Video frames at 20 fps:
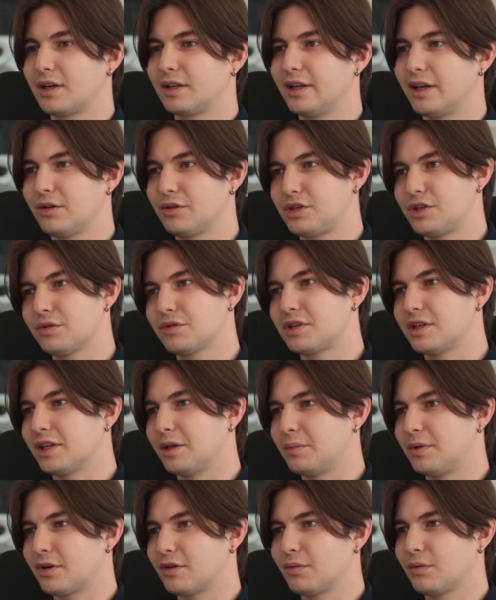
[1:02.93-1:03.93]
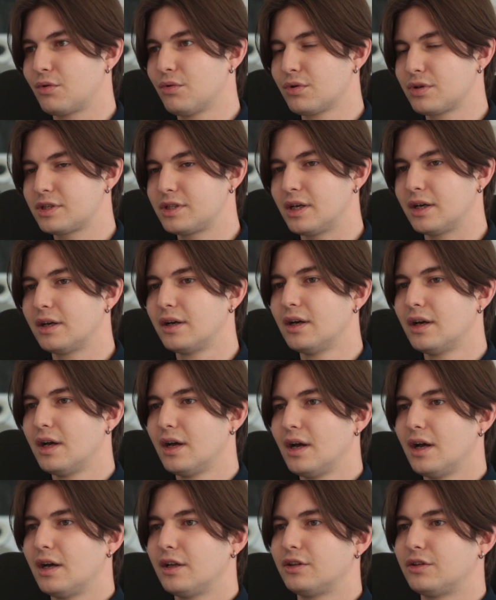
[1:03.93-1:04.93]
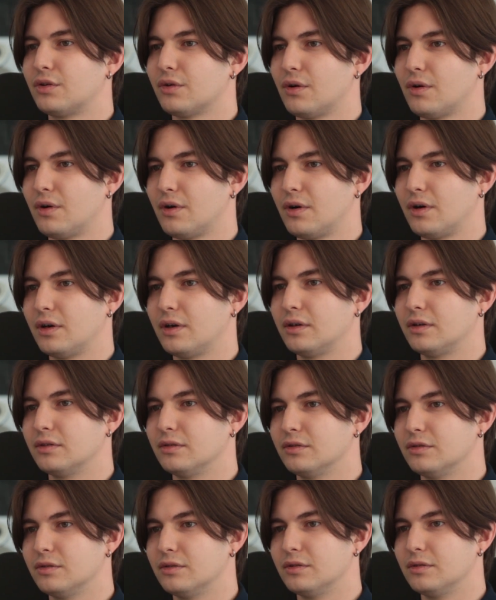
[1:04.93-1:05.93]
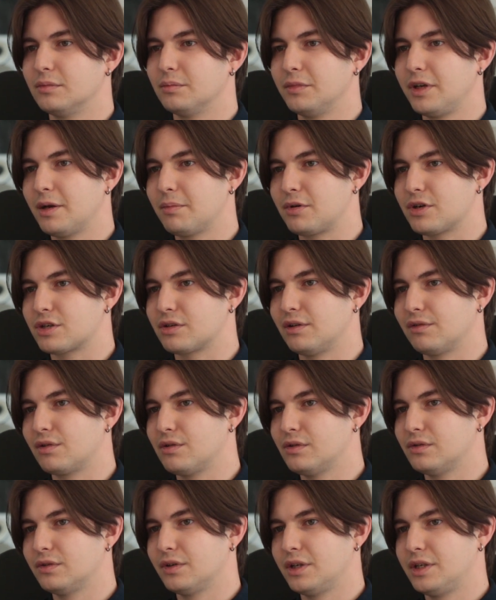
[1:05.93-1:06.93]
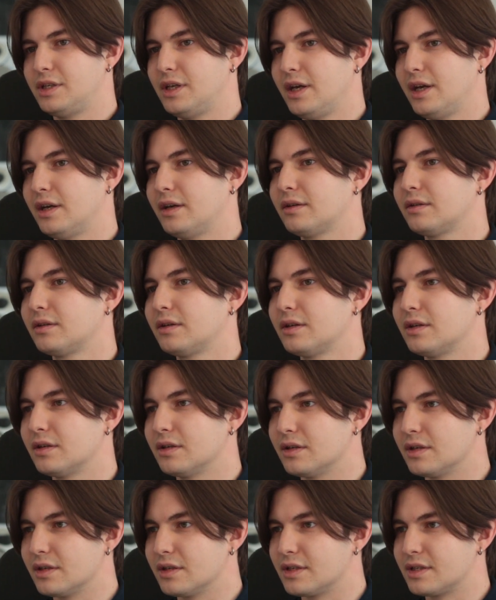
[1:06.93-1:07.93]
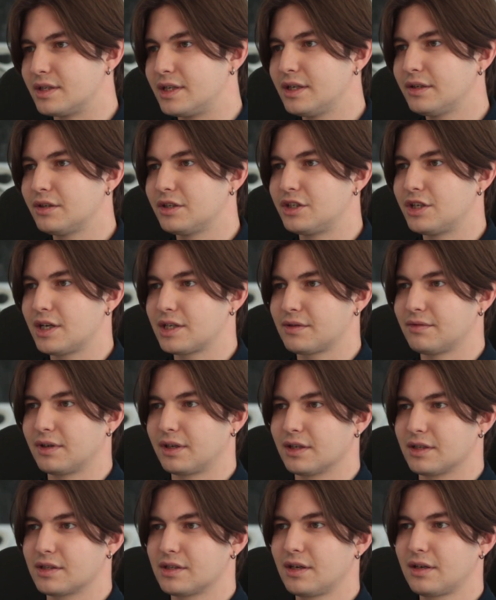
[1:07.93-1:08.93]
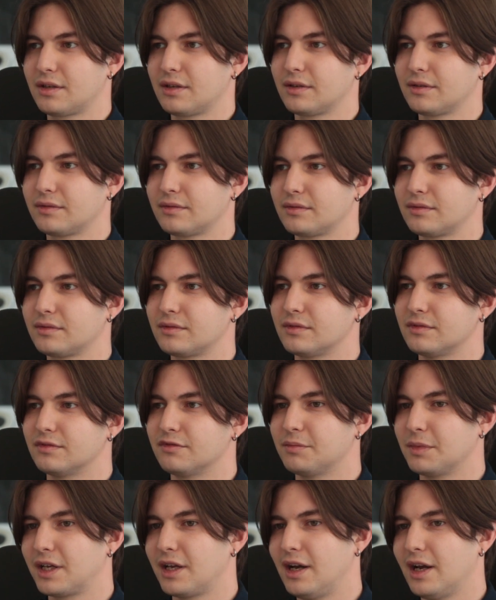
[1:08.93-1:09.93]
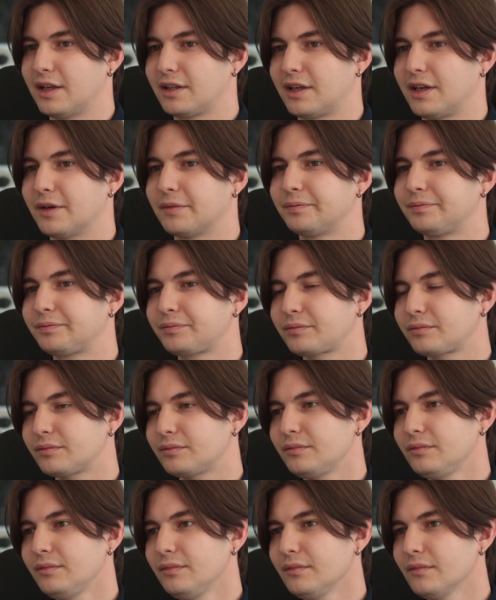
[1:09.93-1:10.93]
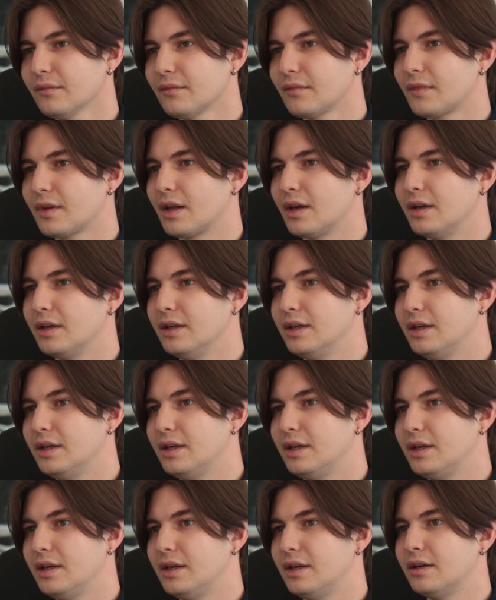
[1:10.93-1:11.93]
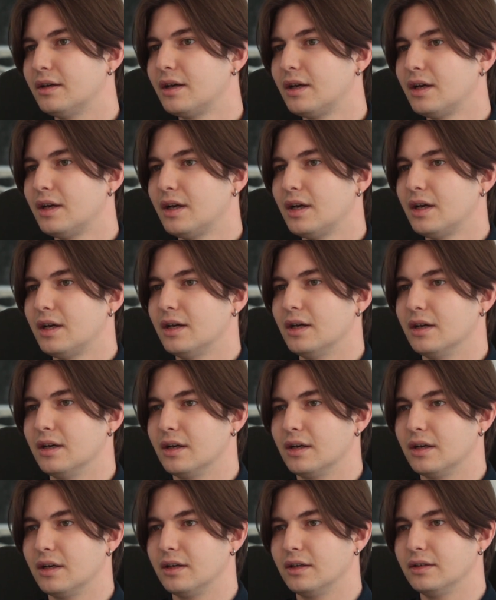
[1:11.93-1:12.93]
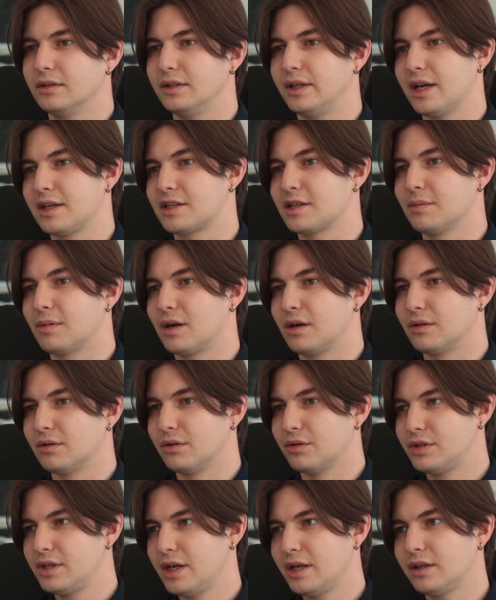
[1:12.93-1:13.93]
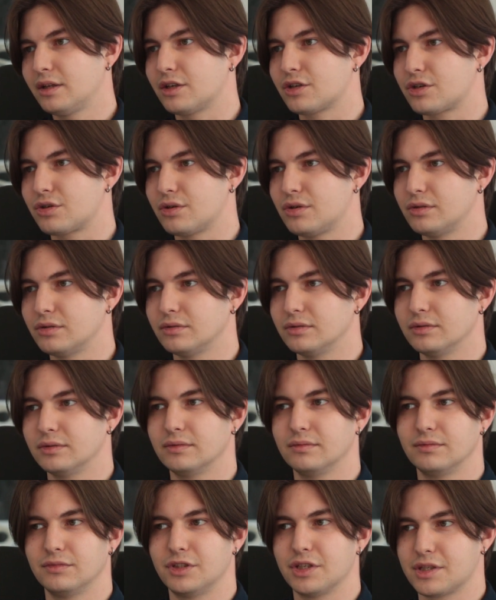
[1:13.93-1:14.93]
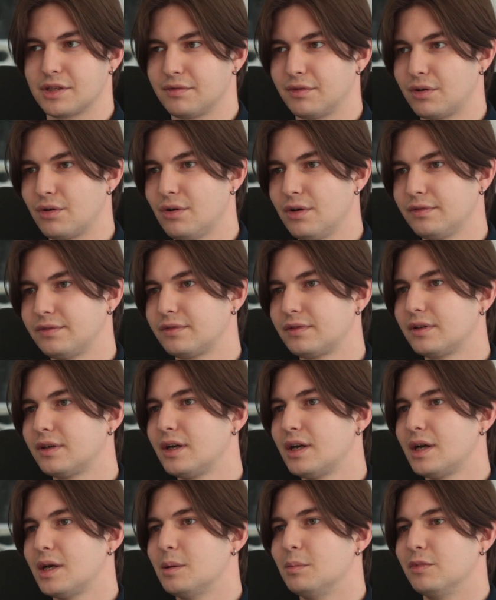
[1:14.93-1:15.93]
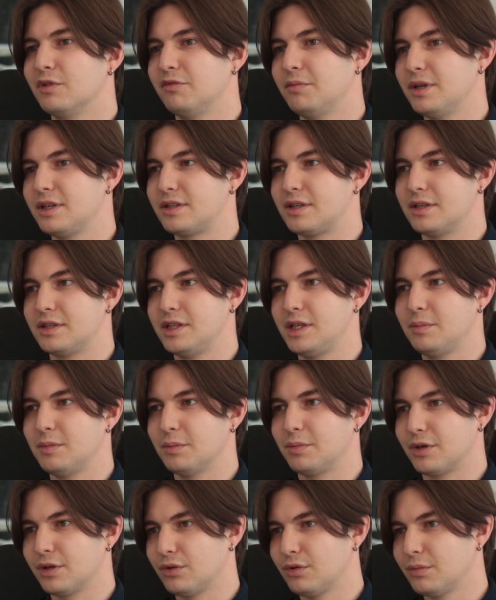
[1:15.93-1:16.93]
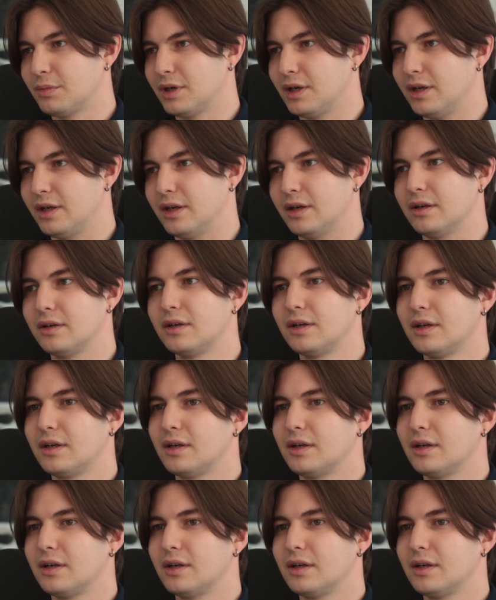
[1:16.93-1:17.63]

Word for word: когда я учился на первом курсе, то э, мне пришла в голову идея э, сделать джазовый концерт в Могилянке. И э, я собрал людей, нашел джазовиков, мы вместе с ними придумали,